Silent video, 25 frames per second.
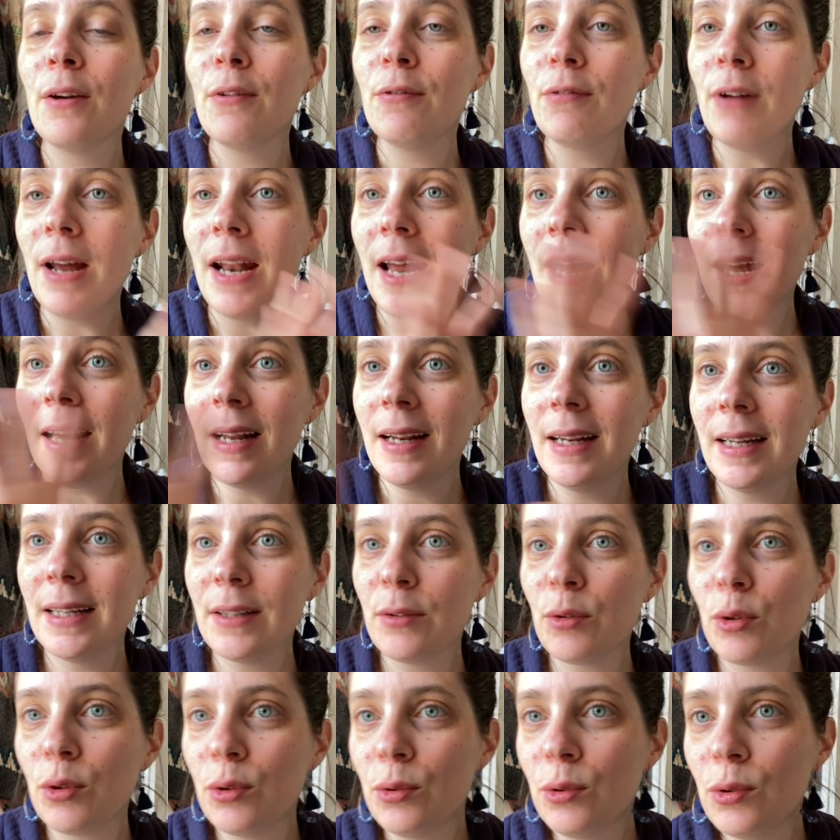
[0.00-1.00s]
Voilà
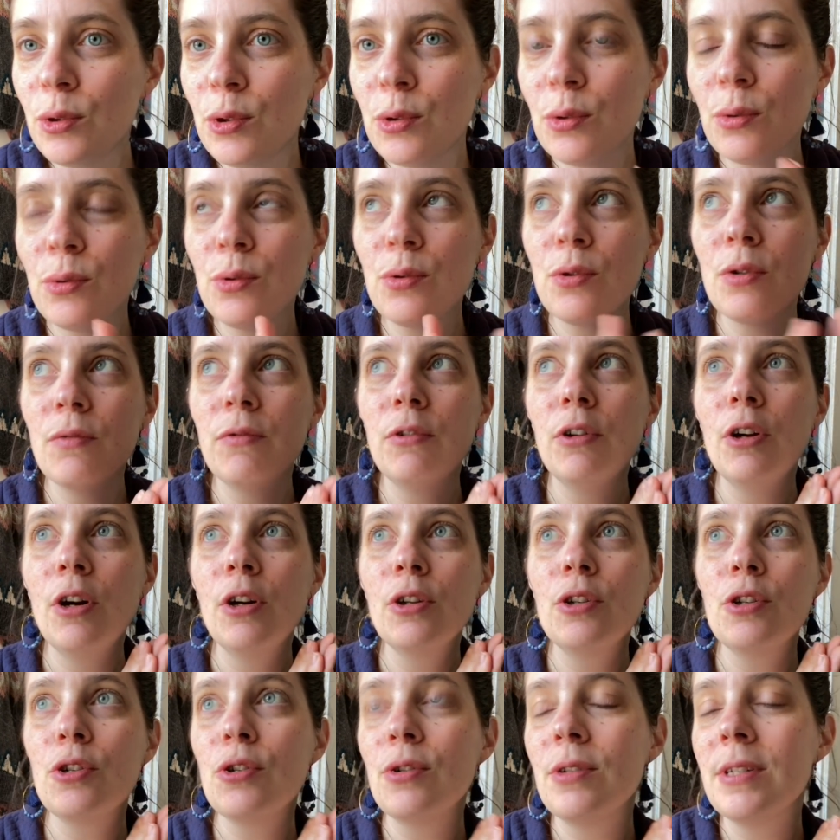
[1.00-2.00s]
l'introduction de ce
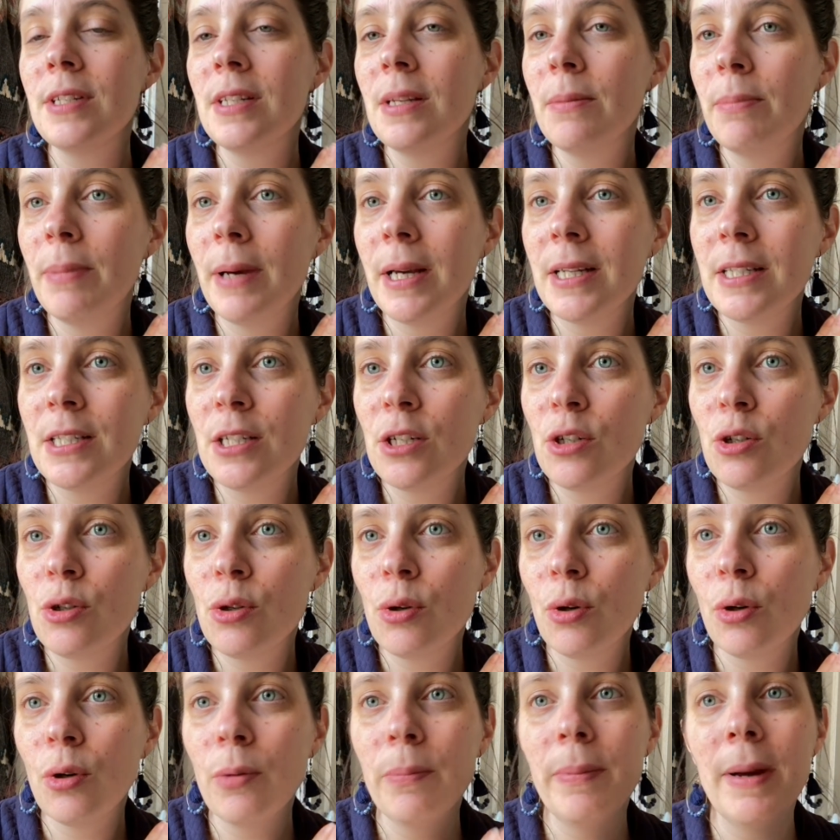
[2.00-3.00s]
vlog. Je ne sais pas si je
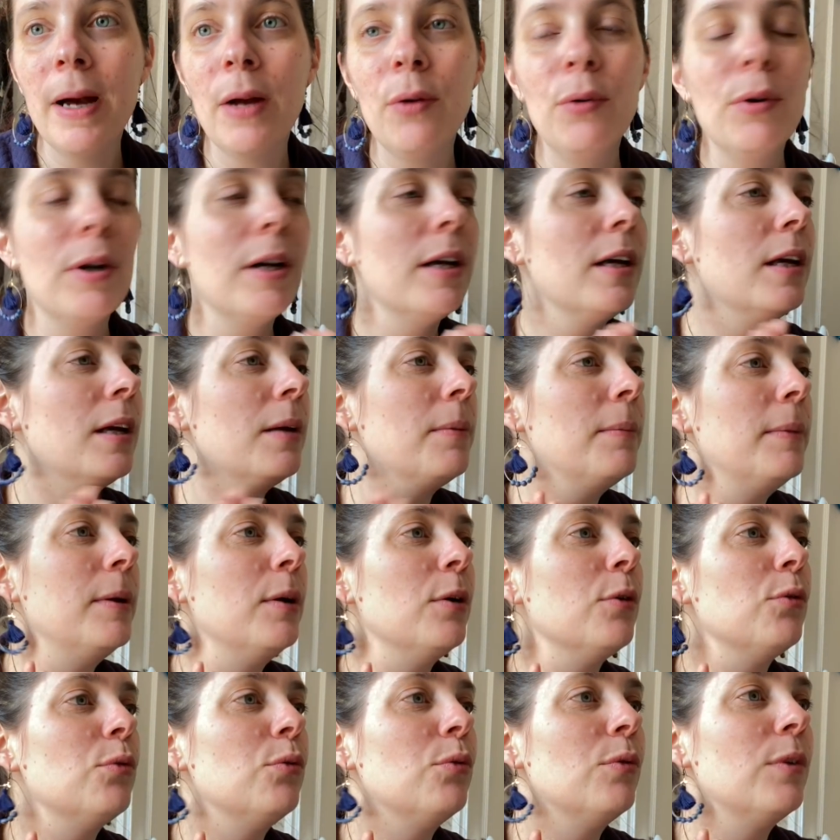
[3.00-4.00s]
reparlerai,
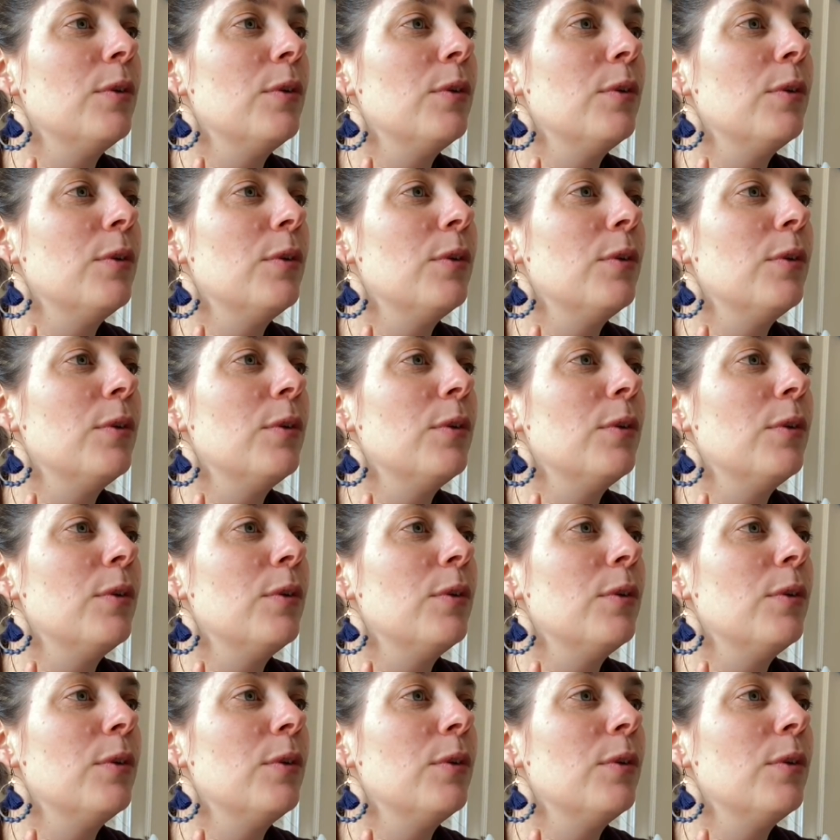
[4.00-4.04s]
mais en tout